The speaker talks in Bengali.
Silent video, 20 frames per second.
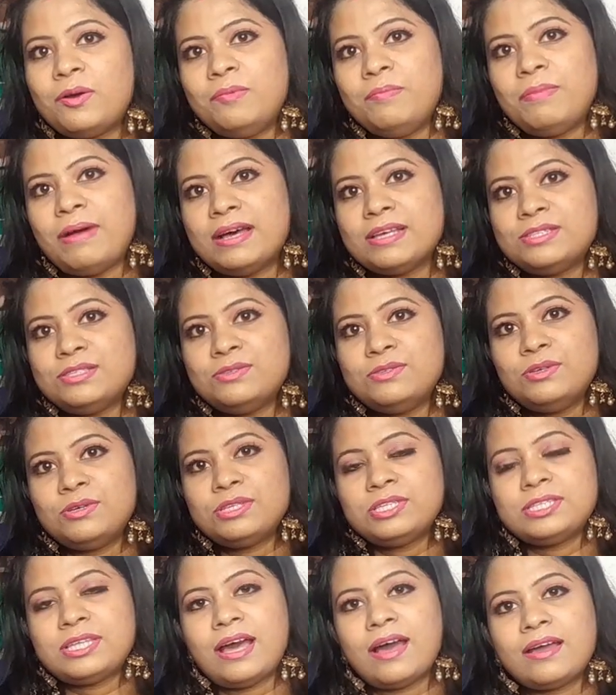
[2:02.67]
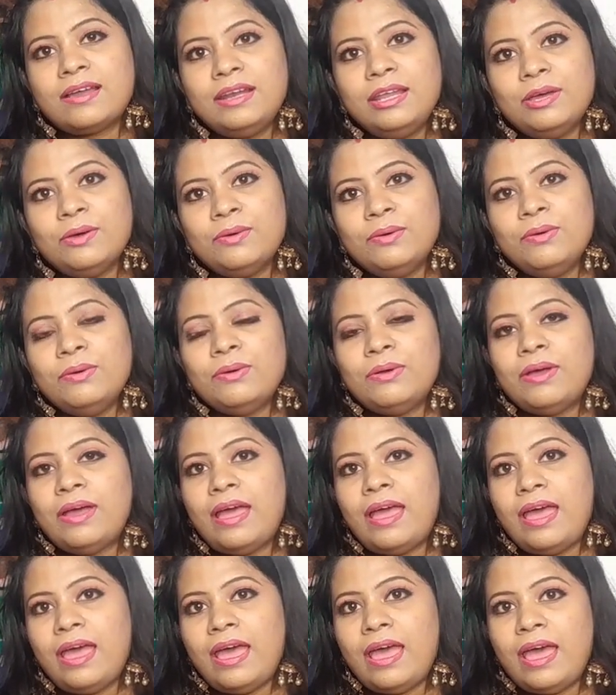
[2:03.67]
রকম বাস্তুদোষ থাকলেও
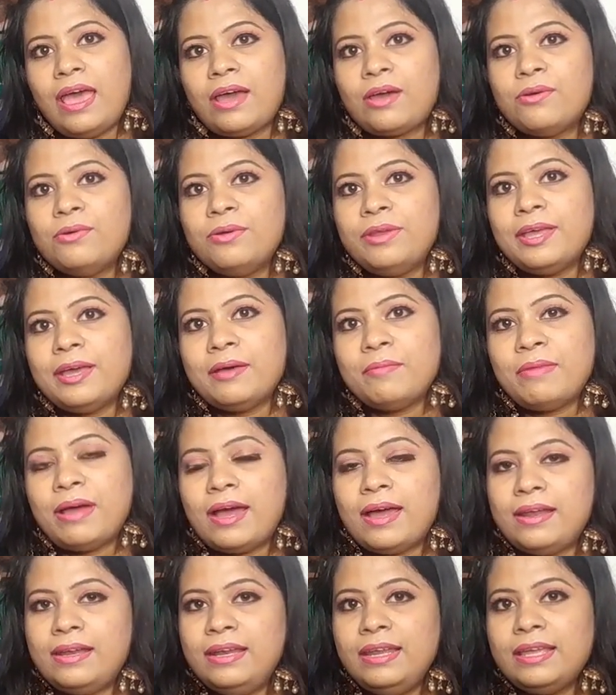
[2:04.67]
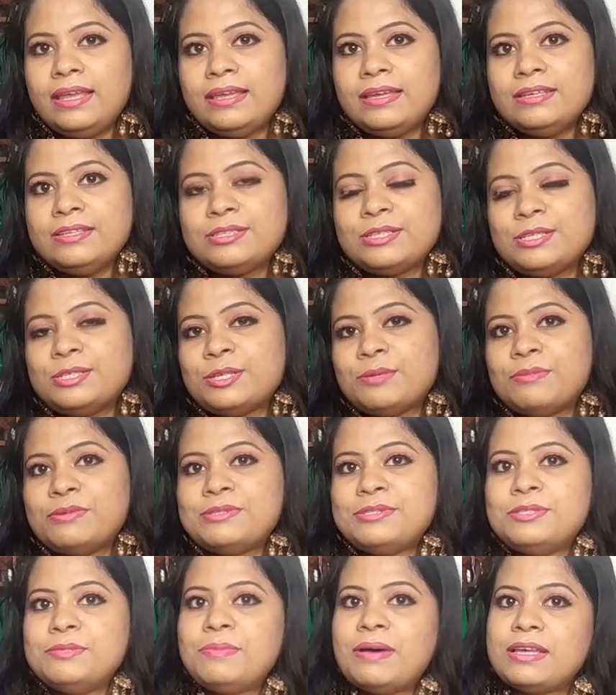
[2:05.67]
অ্যাকোরিয়াম আনলে সেই
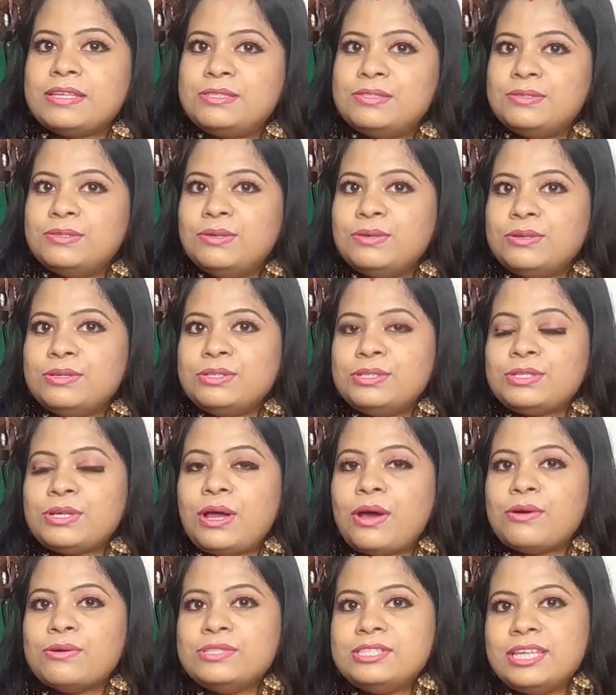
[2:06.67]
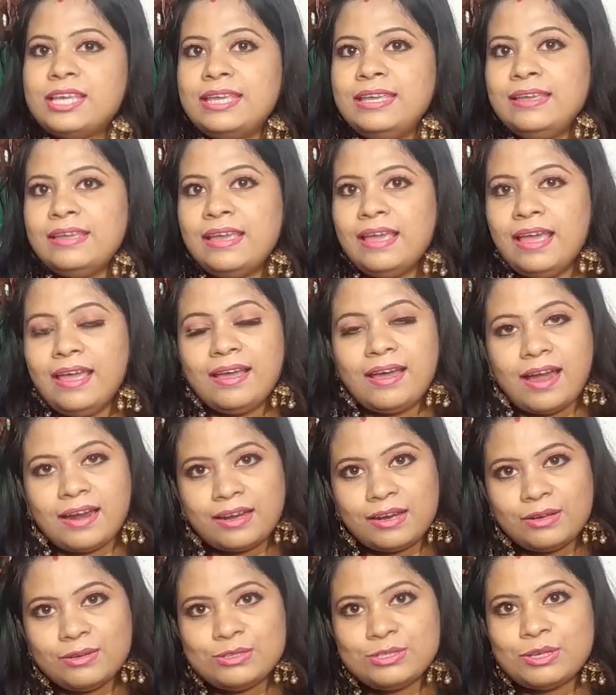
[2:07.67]
সমস্ত বাস্তুদোষ সহজেই
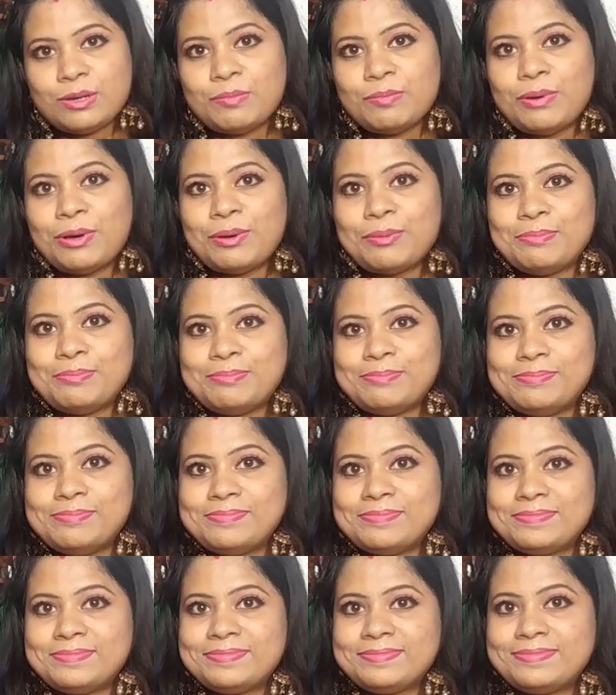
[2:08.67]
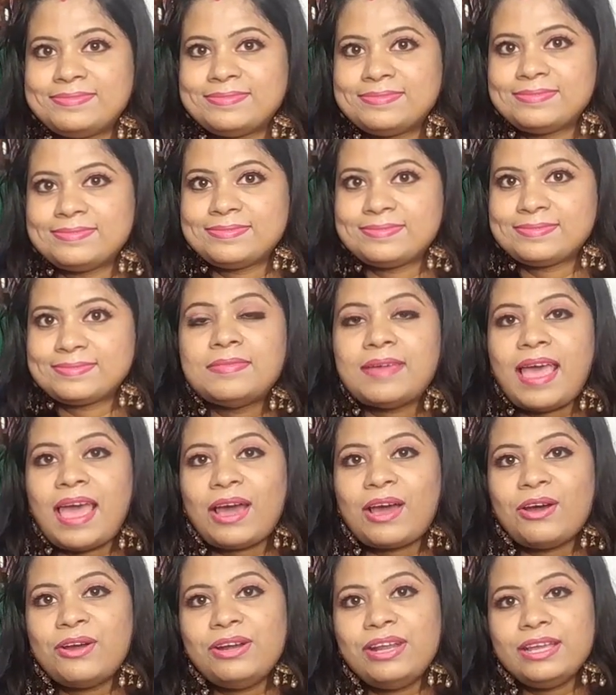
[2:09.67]
কাটানো সম্ভব
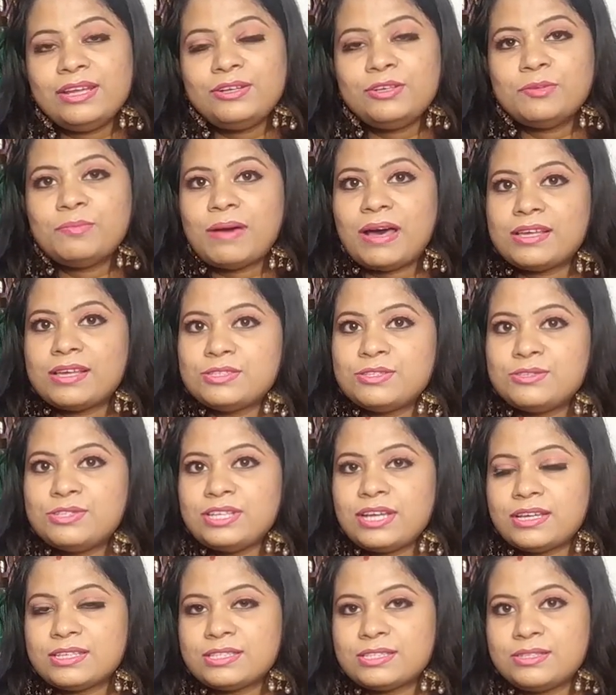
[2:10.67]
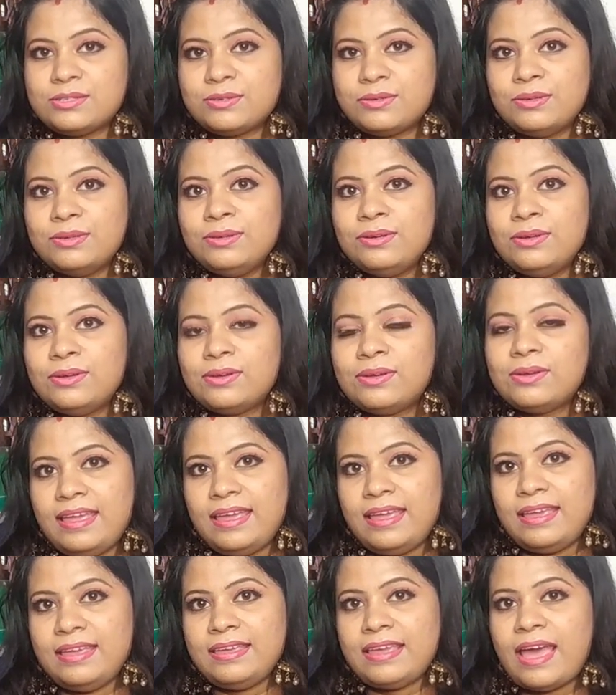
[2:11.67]
অ্যাকর্ডিং টু বাস্তুশাস্ত্র
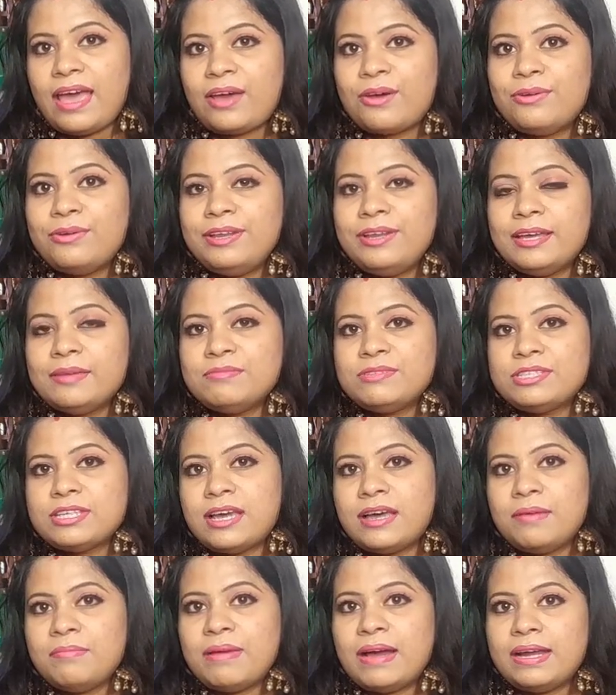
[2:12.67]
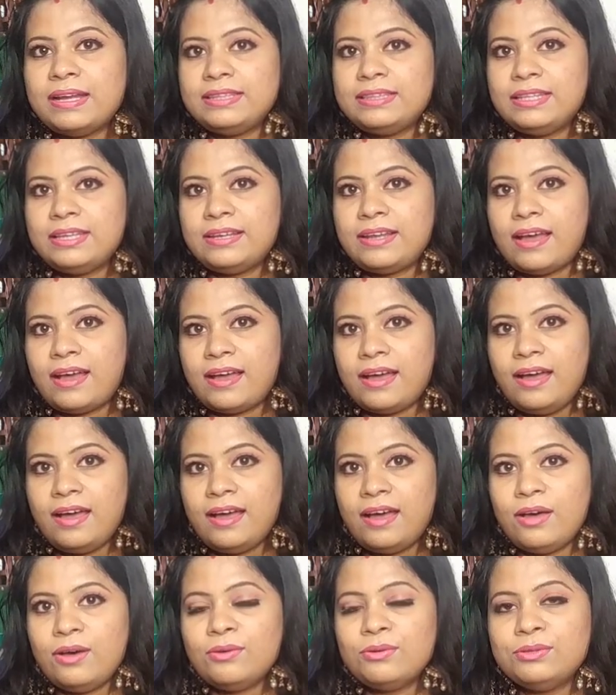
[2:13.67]
এই অ্যাকোরিয়ামটা বাড়িতে রাখা
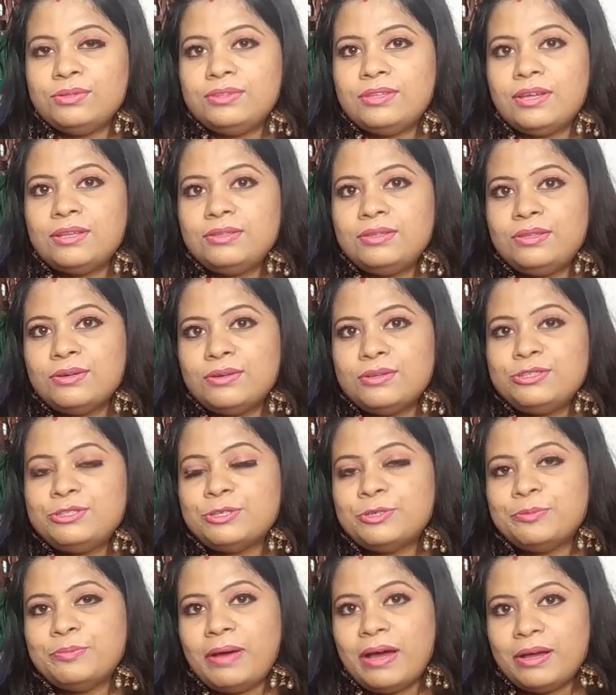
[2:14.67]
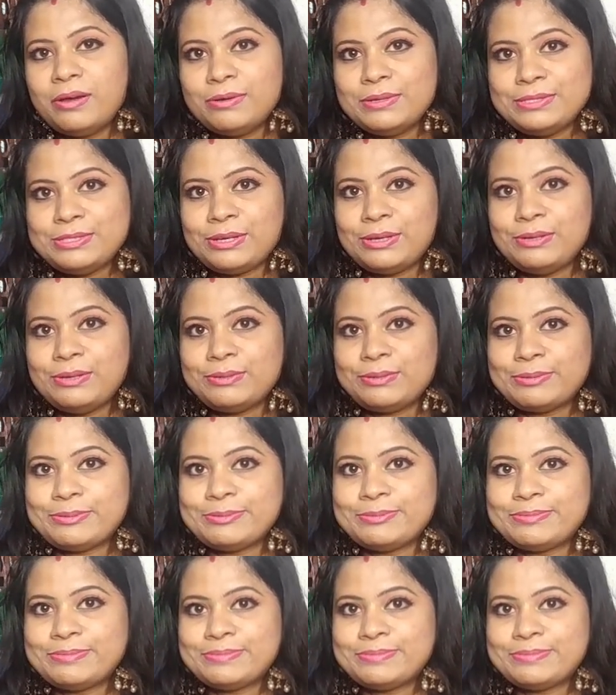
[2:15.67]
অত্যন্ত সৌভাগ্যজনক